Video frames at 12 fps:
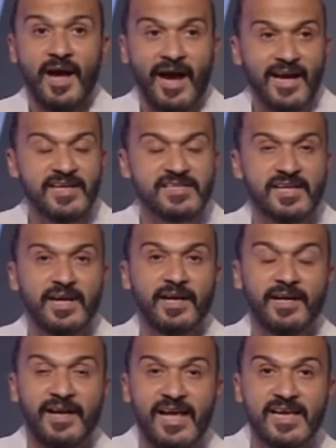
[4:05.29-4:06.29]

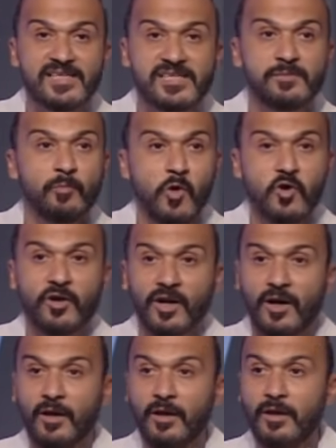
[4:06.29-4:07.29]
عايزه ناس
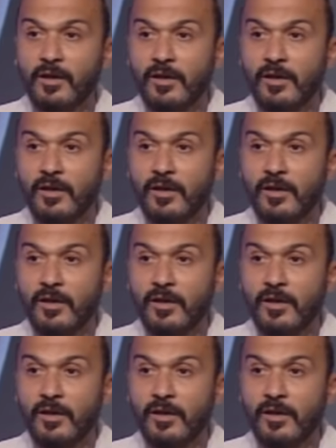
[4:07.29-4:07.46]
بكره